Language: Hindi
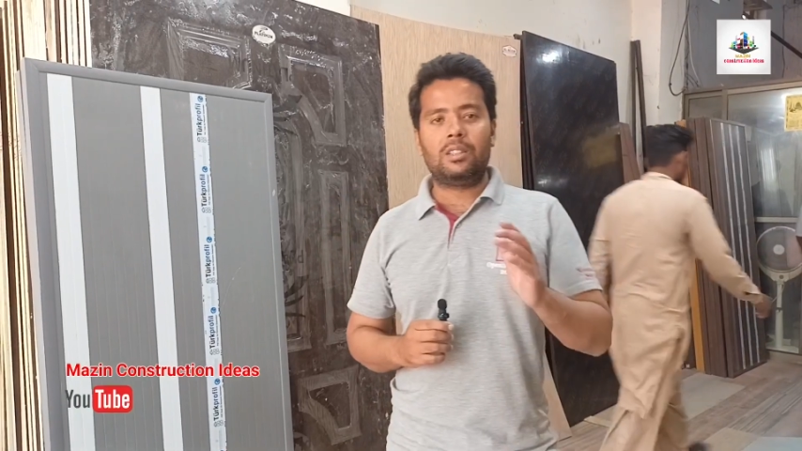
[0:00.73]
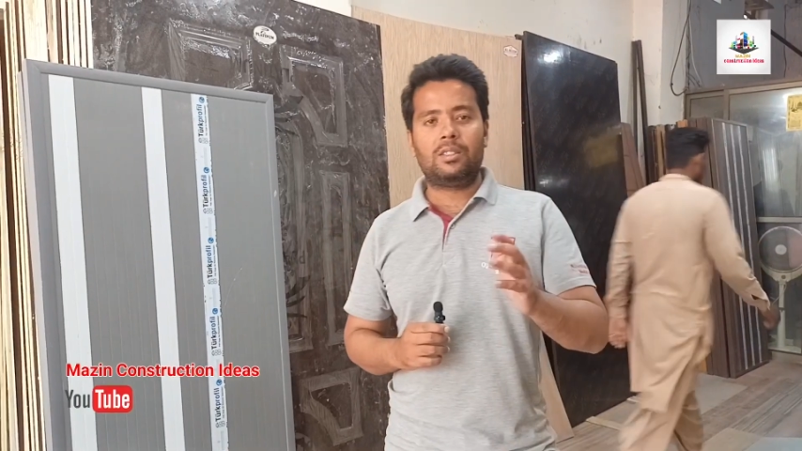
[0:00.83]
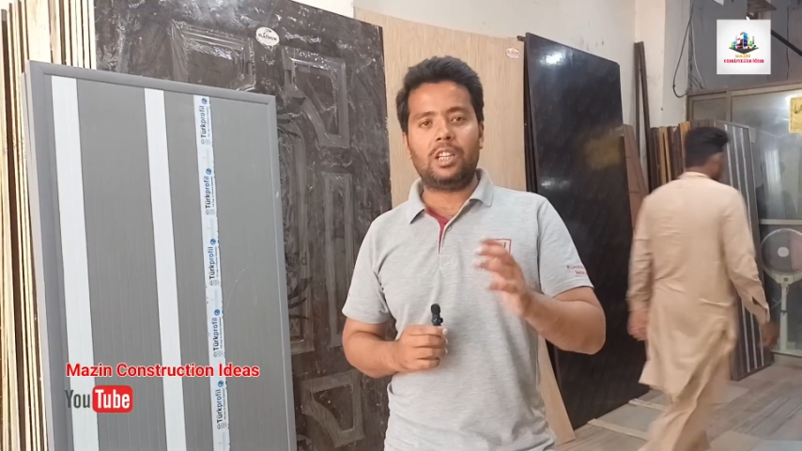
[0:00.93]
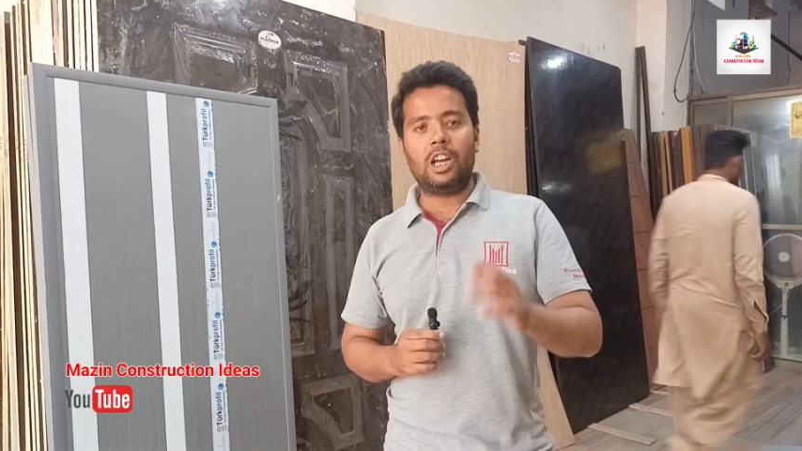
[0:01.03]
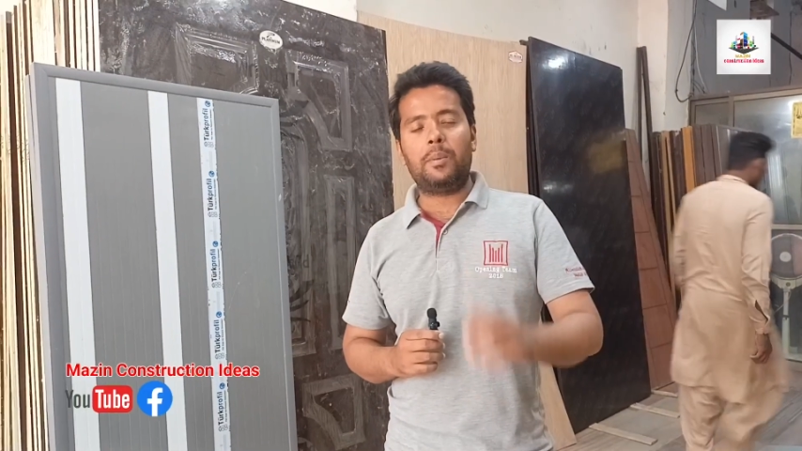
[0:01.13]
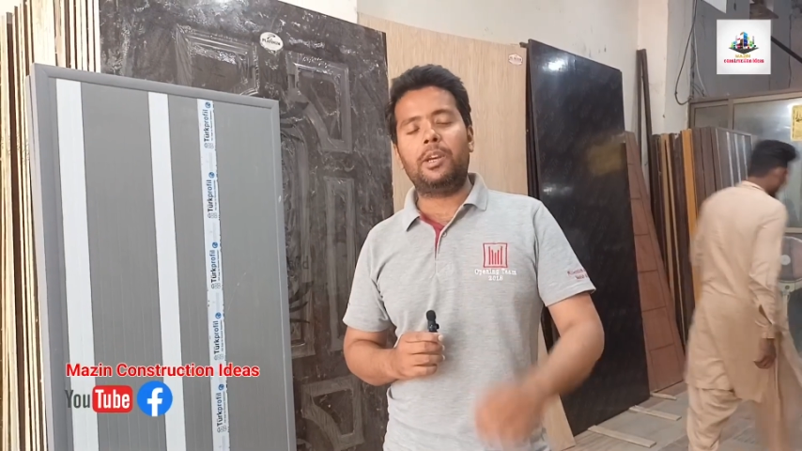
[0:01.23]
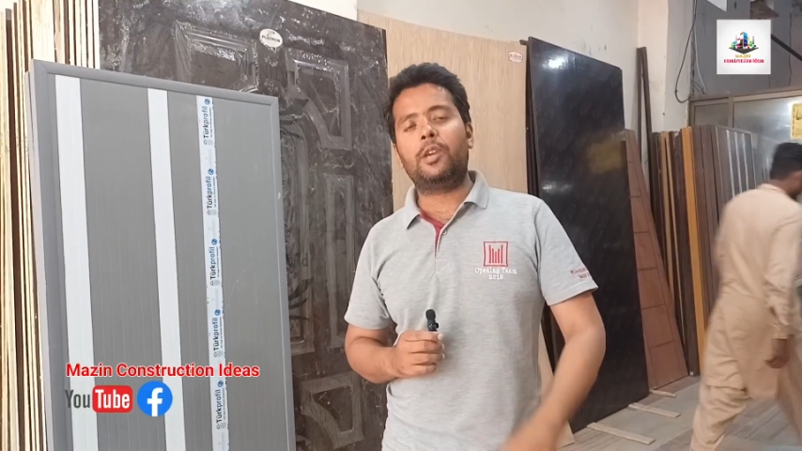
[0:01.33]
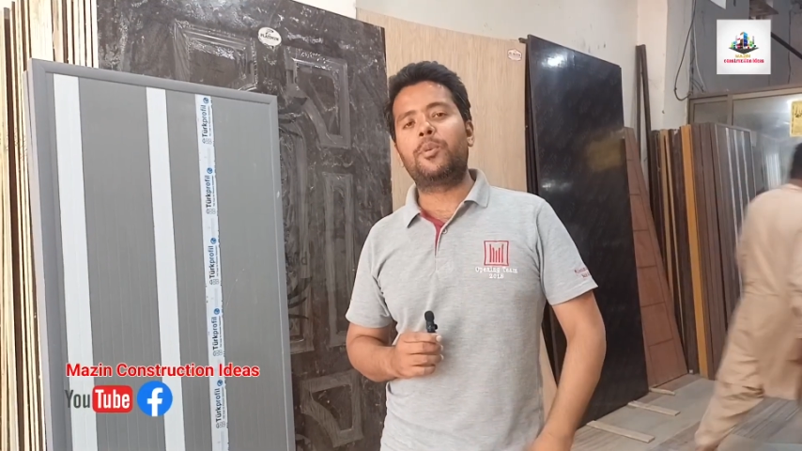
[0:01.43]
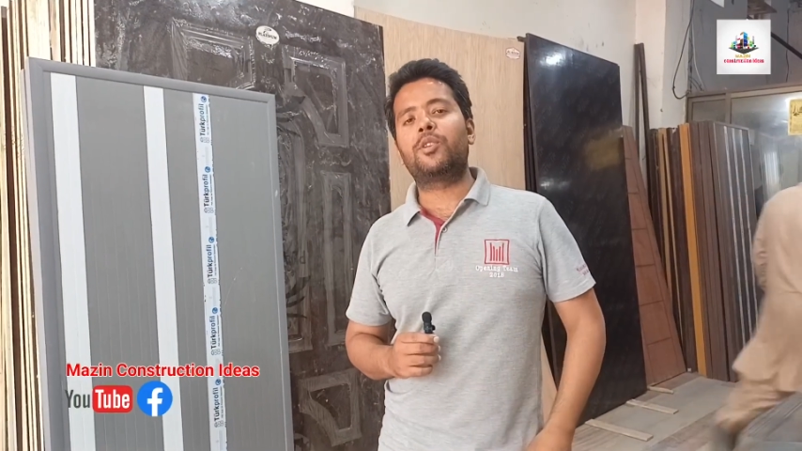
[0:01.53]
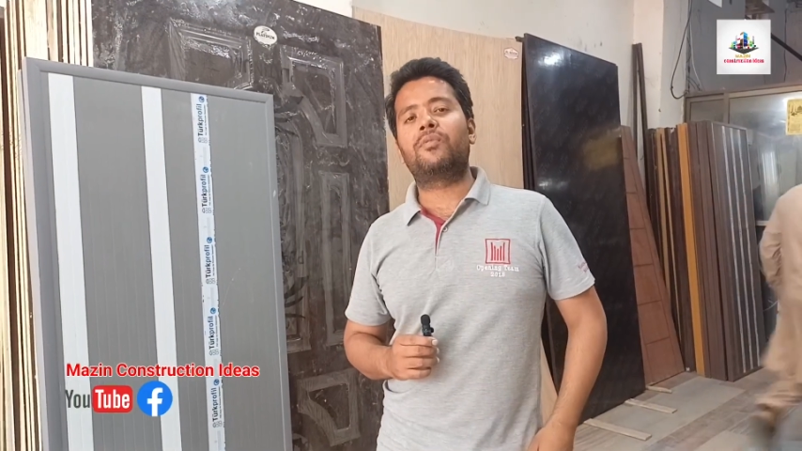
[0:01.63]
अस्सलाम
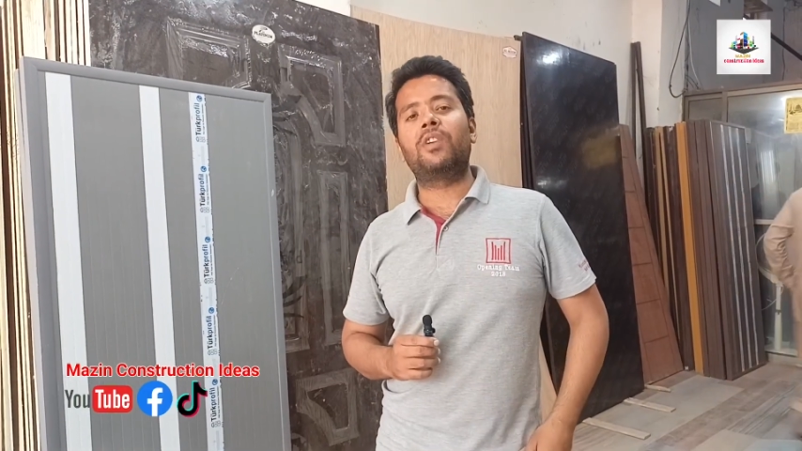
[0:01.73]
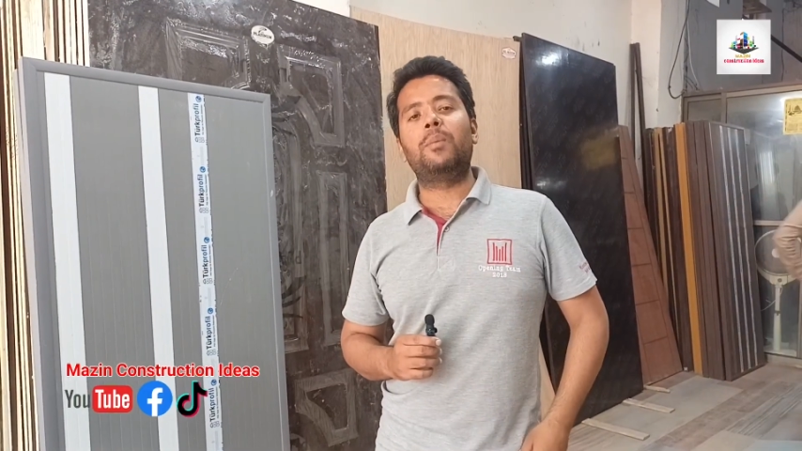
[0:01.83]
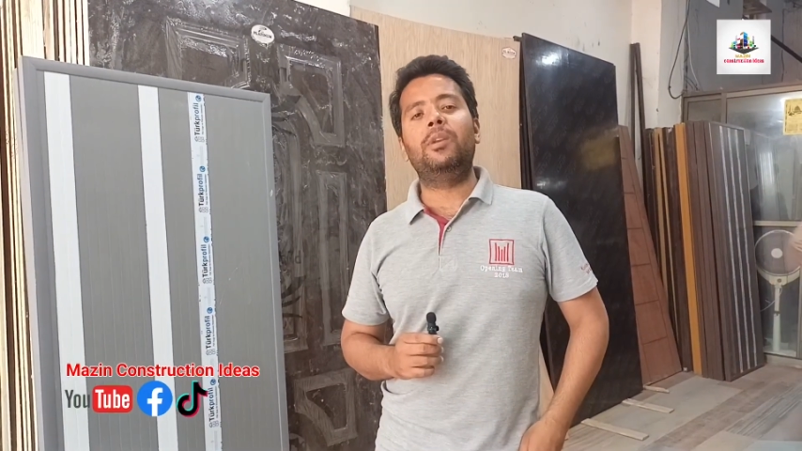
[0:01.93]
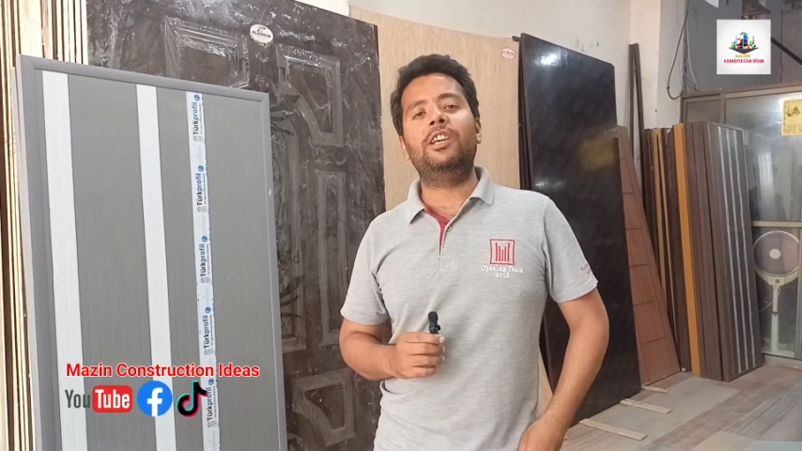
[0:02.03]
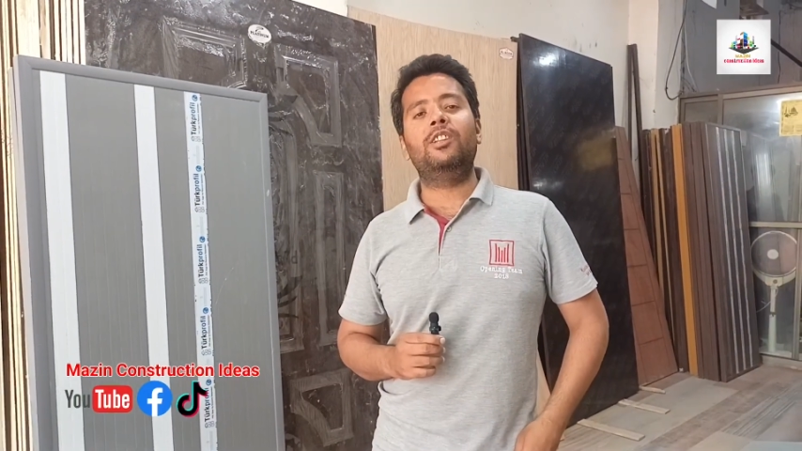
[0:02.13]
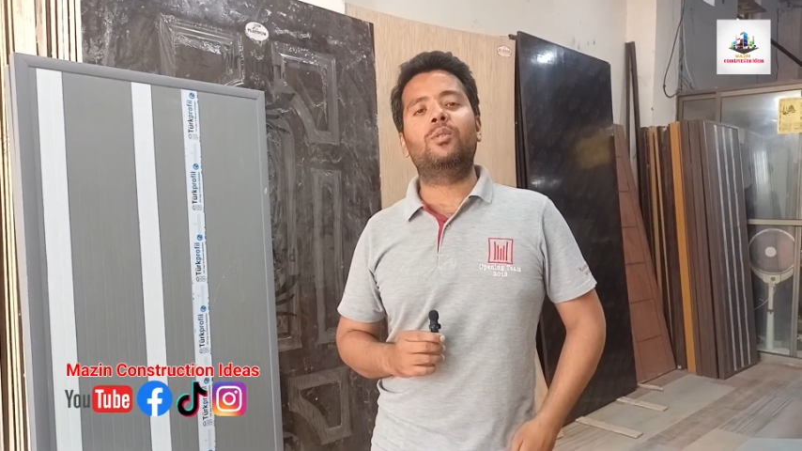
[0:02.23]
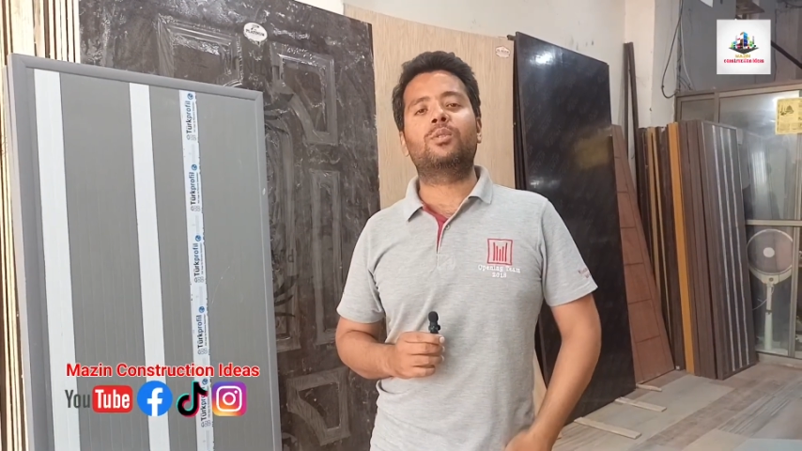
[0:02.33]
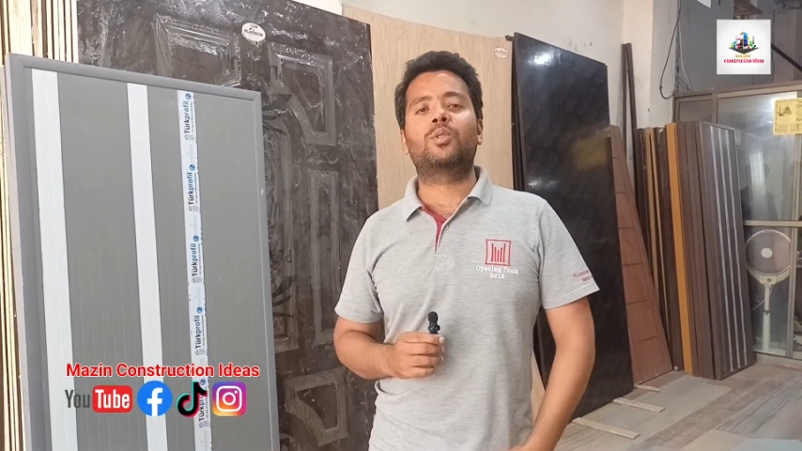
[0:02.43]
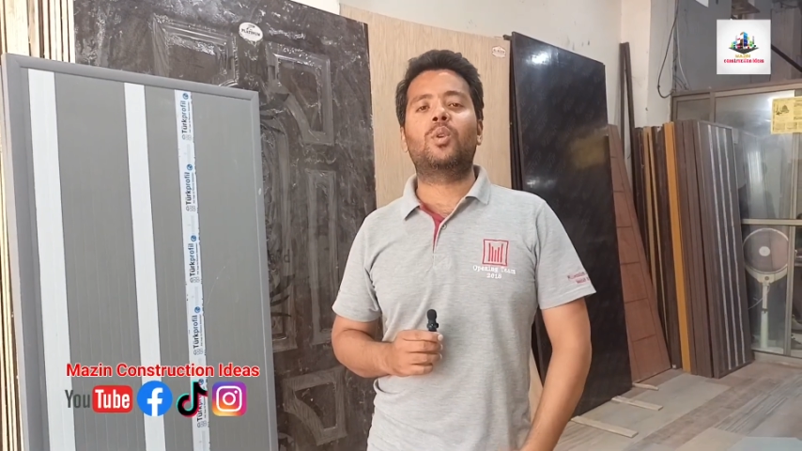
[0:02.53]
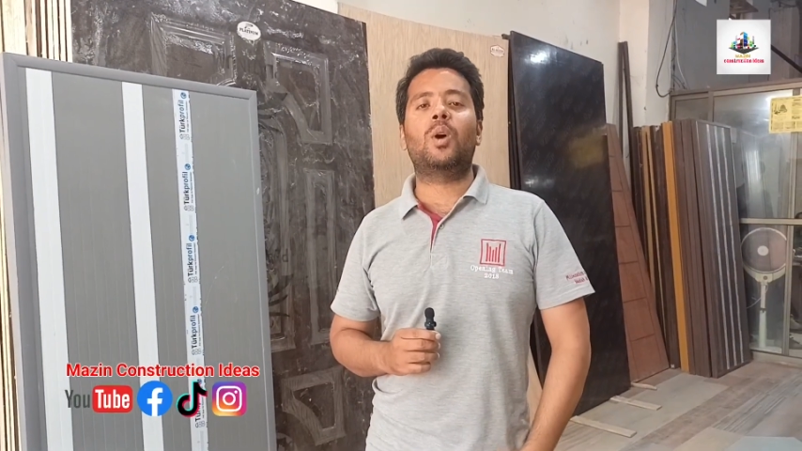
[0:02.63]
वालेकुम यूट्यूब फैमिली
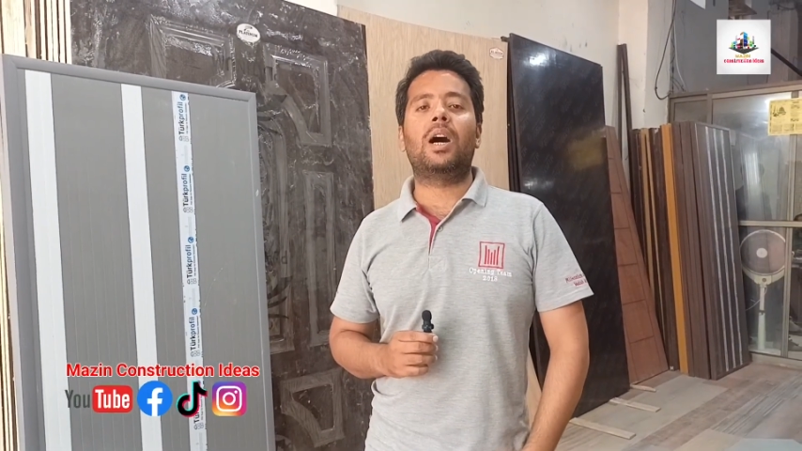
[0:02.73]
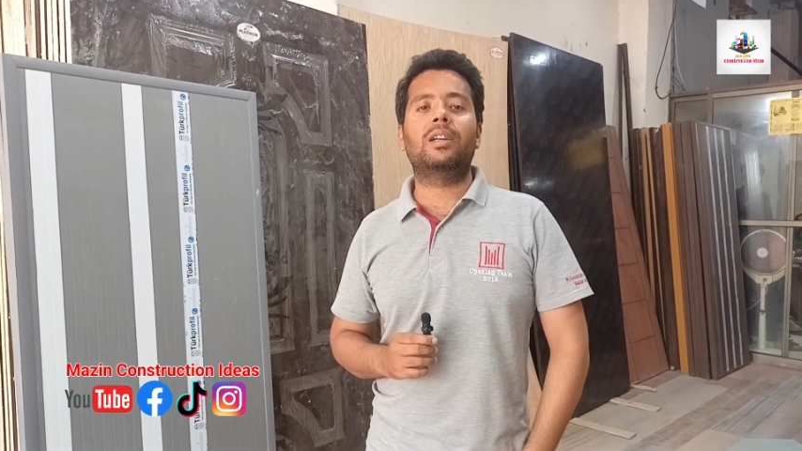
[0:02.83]
दोस्तों